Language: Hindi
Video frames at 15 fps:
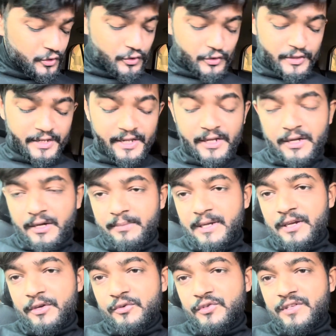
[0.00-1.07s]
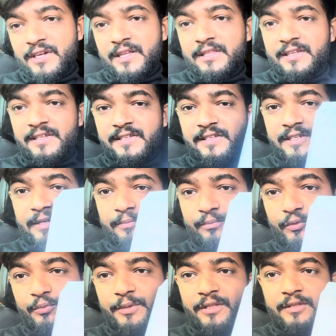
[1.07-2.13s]
और एक हमारे गुजरात के सीएम
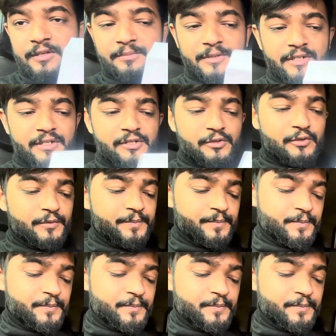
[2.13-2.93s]
भूपेंद्र पटेल को